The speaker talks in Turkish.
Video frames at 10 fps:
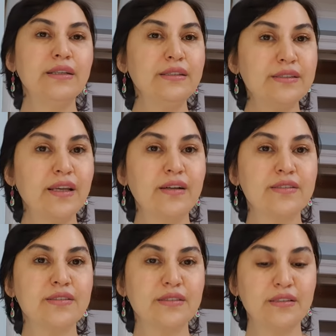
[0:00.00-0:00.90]
Liseye
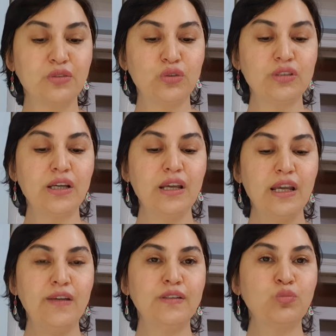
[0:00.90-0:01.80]
hazırlanıyorsa
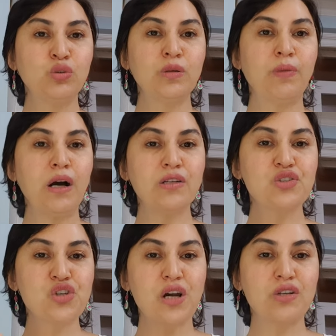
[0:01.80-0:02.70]
evet burada
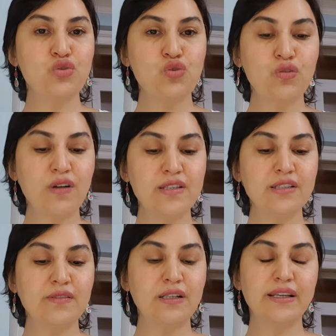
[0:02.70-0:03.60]
bağırış çağırış çok
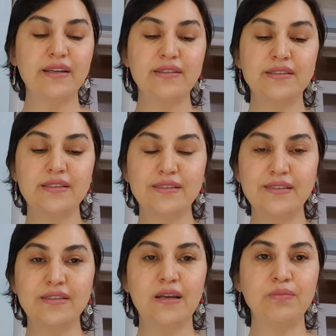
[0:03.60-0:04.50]
fazla var. Gereksiz
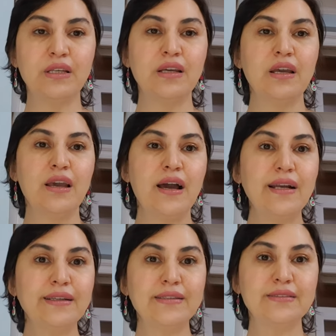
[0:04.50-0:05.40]
sistemde
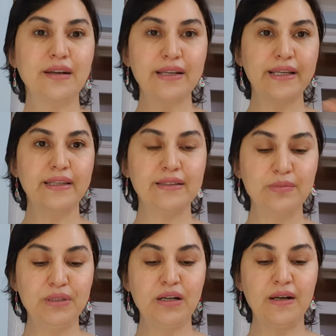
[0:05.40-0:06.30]
herkes
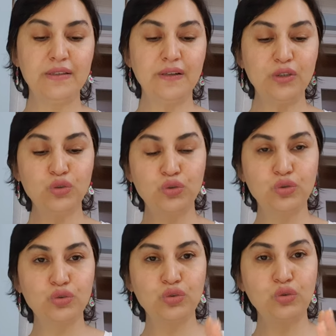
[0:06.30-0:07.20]
hareketli bir hali var.
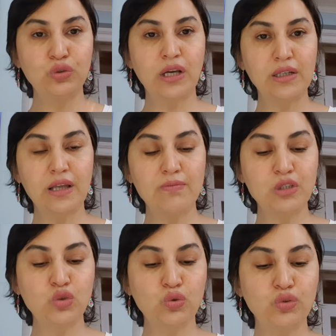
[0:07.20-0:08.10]
Çocuğunuzun odaklanma
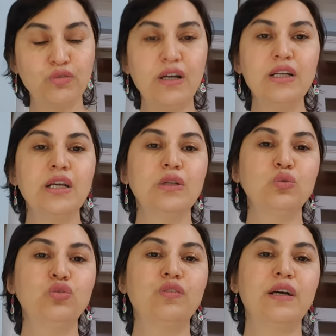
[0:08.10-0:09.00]
sorunu var.
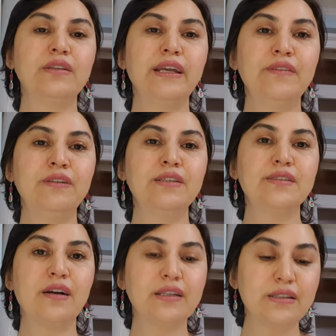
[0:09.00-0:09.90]
Lütfen evi
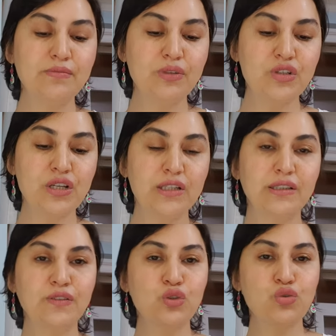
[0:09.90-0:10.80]
sakin bir
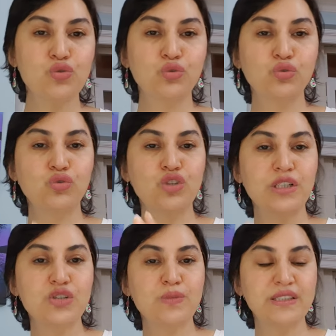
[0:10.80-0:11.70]
şekilde ve çocuğunuzun
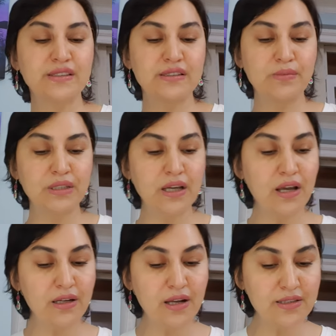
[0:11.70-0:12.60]
çalışma sistemini
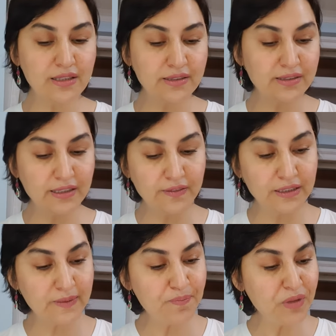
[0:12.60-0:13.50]
ayarlarsanız
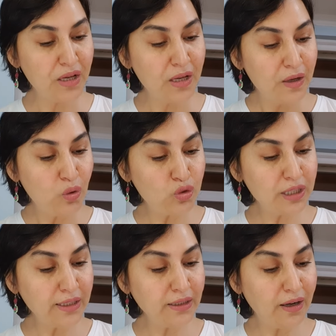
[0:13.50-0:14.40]
sevinirim.
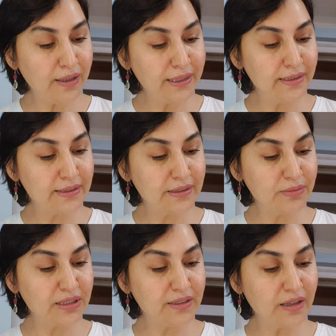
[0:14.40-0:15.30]
Özellikle annenizin
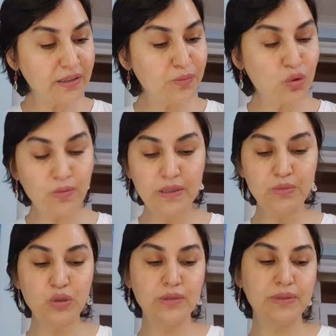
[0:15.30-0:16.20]
bir sağlık problemi
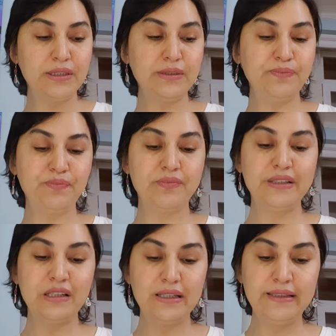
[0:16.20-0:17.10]
olabilir
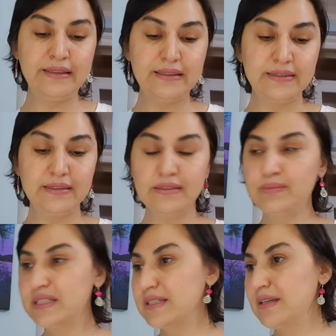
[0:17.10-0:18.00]
dikkat
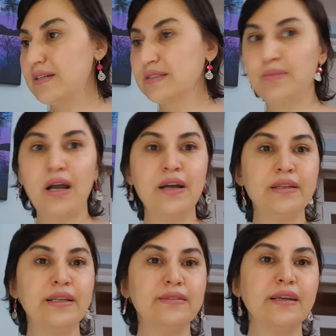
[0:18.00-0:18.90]
edilmesi lazım.
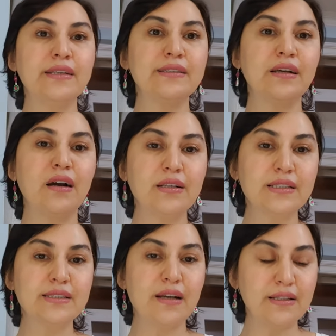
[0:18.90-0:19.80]
Anne, teyze,
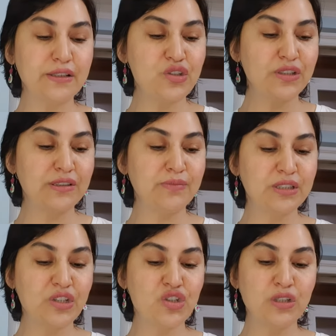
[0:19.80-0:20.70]
kız kardeş
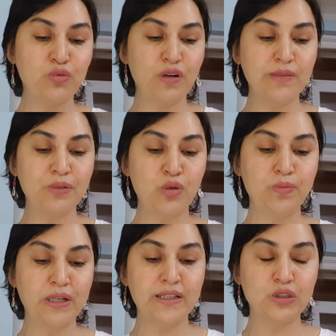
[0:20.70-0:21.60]
dediğimiz kişide ufak bir
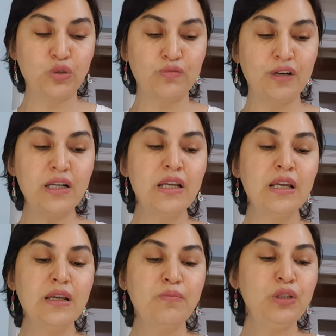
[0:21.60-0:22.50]
operasyon var.
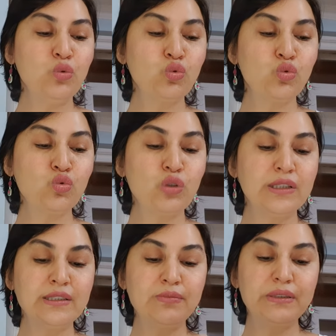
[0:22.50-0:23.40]
Bir de uzun
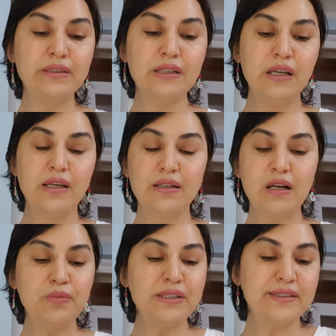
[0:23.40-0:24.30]
süredir bir
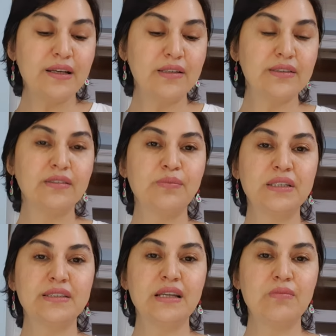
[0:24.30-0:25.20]
kabir ziyaret
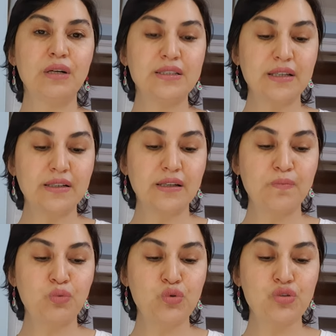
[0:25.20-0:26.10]
etmek isteyen bazı
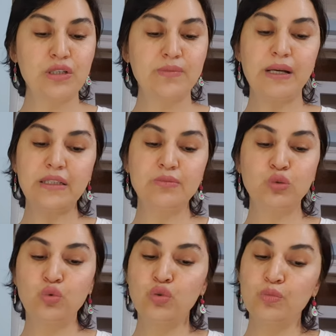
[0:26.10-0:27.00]
akrep burçları belki
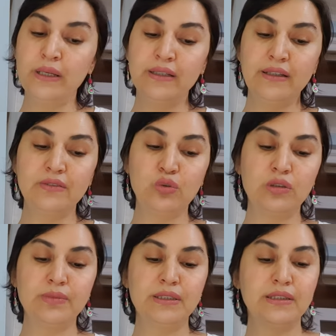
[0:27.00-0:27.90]
bu türbe niyeti
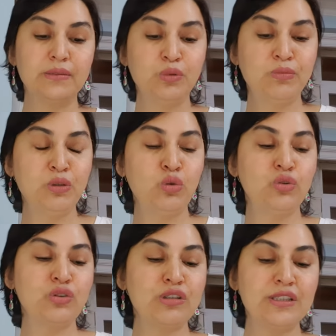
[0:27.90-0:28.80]
olabilir ya da bir
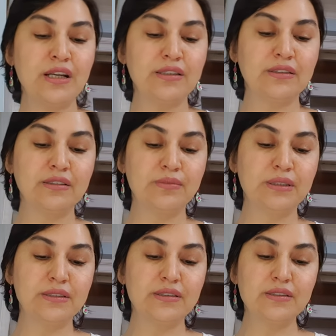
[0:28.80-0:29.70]
büyüğünüzü ziyaret
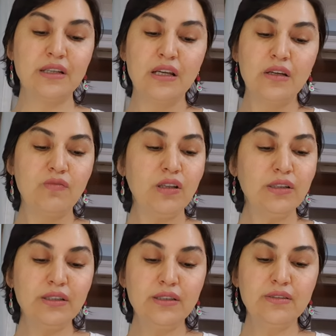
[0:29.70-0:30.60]
edebilirsiniz.
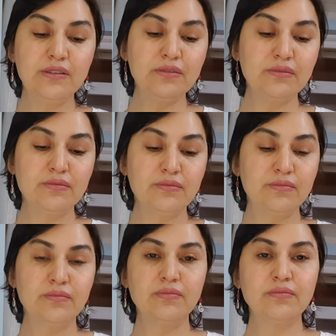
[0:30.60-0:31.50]
Vallahi gidin
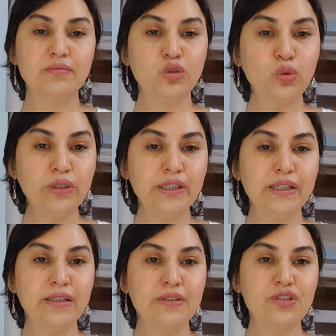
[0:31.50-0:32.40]
çok iyi
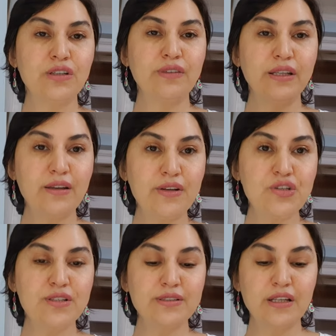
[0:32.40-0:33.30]
gelecek ve
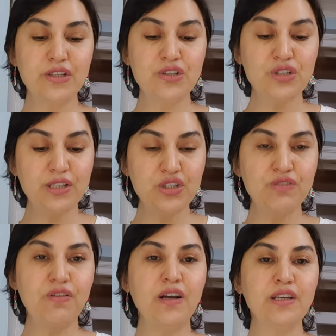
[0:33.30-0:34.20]
enerjiniz değişecek
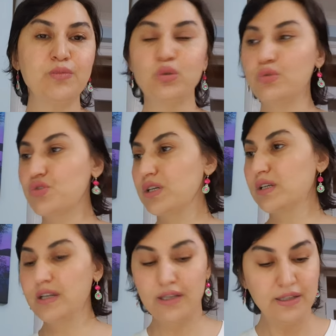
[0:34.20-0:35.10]
şifa gibi olacak.
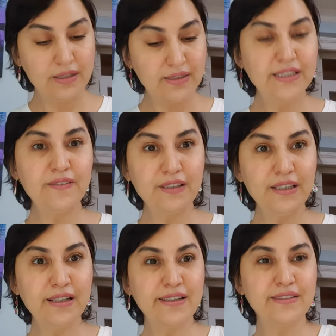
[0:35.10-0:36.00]

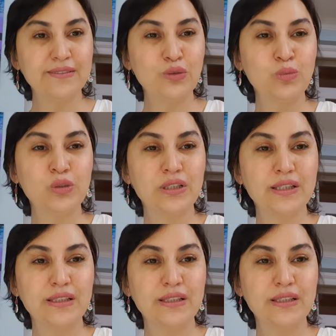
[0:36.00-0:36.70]
Sevgiyle kalın, umutla